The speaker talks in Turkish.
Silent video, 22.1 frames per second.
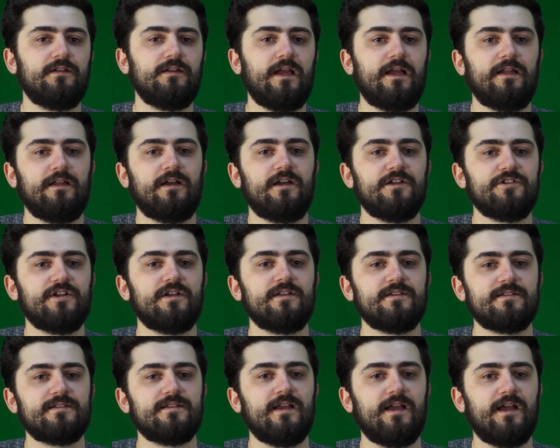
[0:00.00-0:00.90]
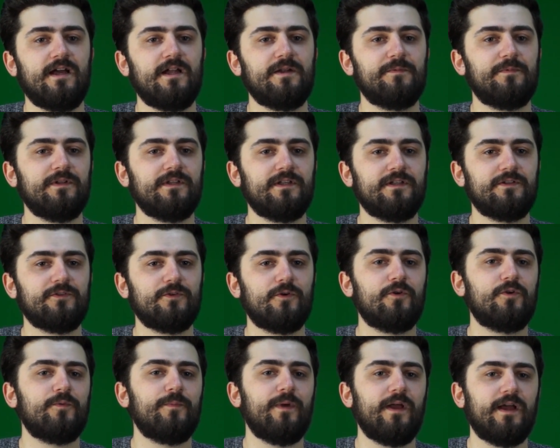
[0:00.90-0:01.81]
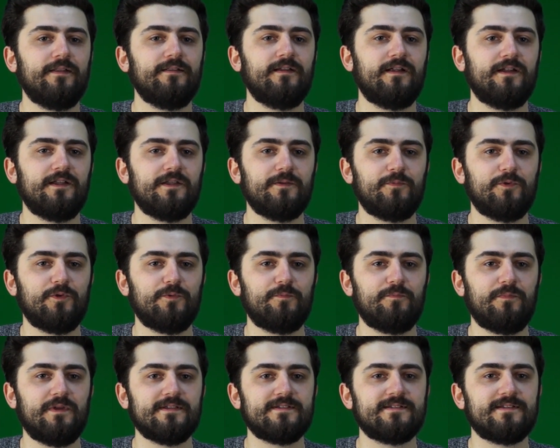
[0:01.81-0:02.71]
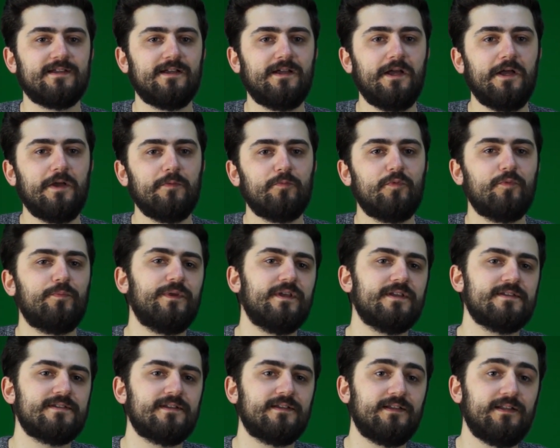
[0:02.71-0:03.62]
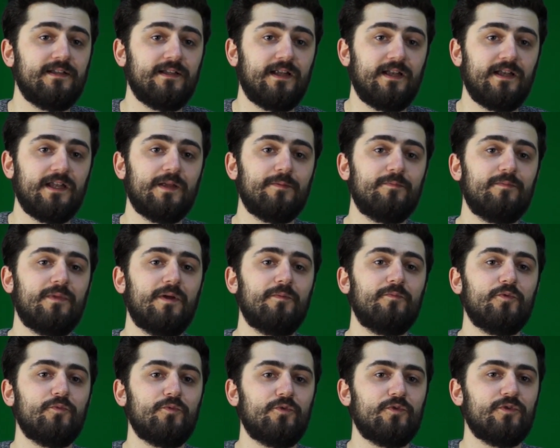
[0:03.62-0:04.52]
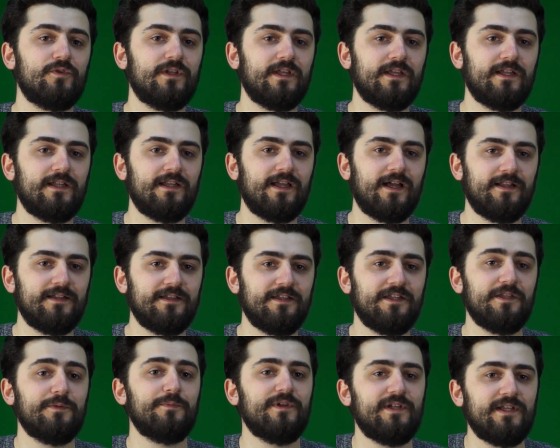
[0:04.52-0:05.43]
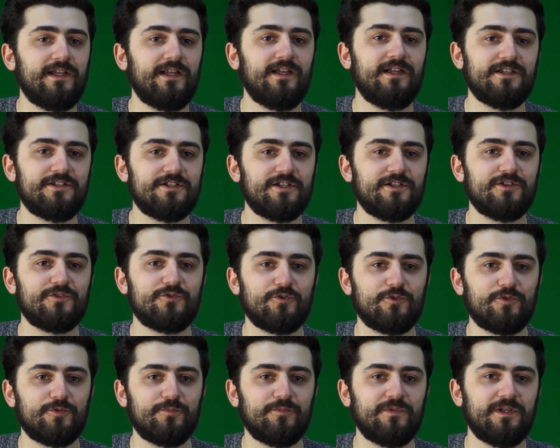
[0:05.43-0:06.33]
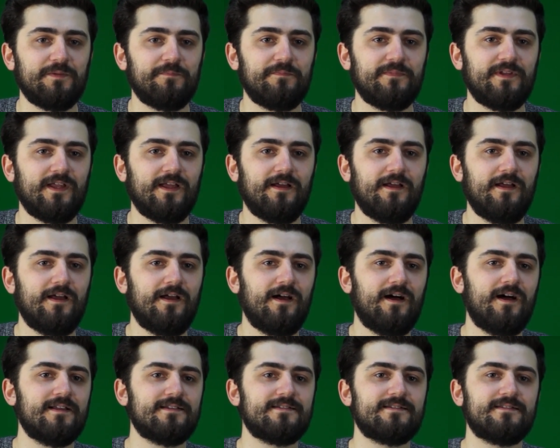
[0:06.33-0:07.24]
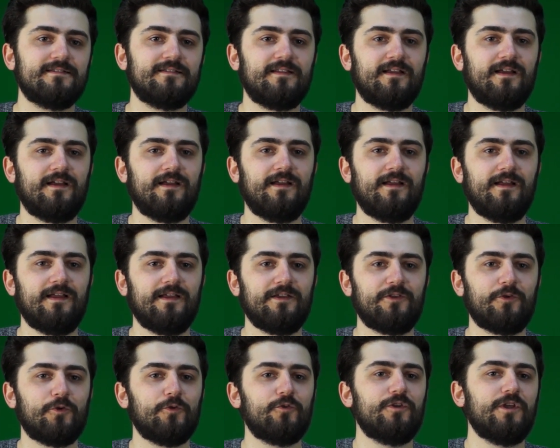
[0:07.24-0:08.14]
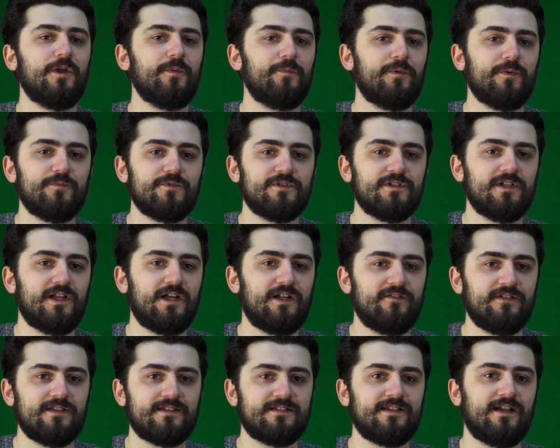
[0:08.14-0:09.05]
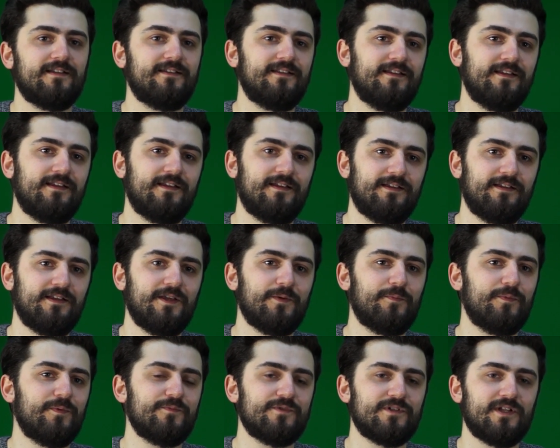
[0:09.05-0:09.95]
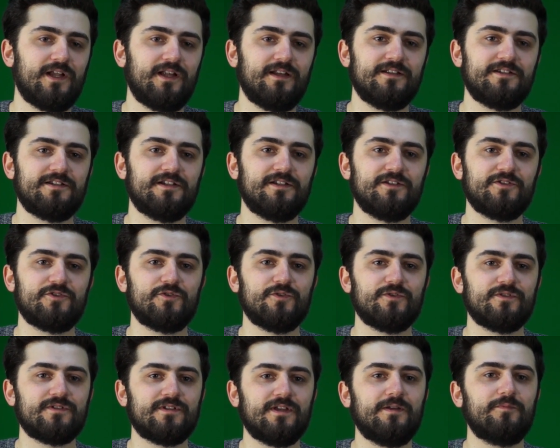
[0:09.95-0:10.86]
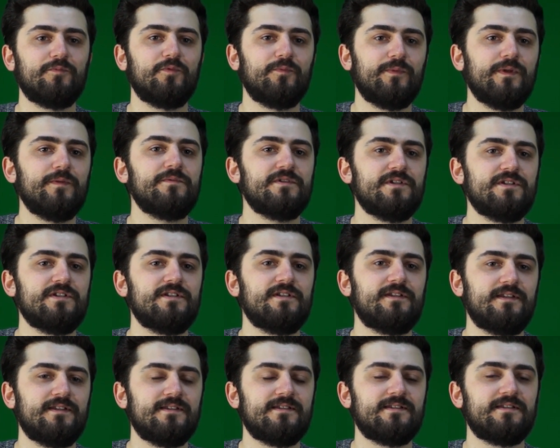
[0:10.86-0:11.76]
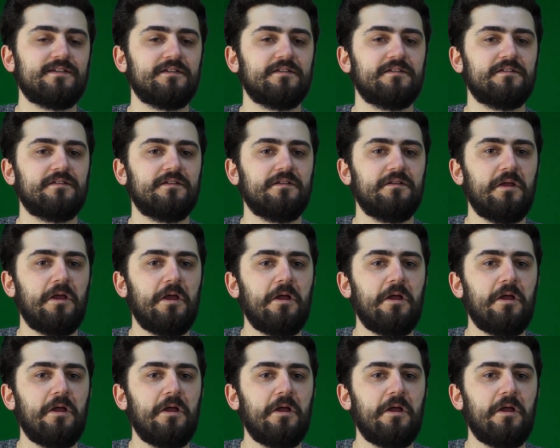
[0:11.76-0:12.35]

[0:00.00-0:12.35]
Yani ajans eğer bana doğru beyanlarda bulunmazsa bu piyasada ilerleyemem mümkün değil. Yani iyi birileriyle çalışıyorum deyip de aslında kötü yapımcılar ve sahte yapımcılarla çalışıyorsa bu benim için ciddi sıkıntı.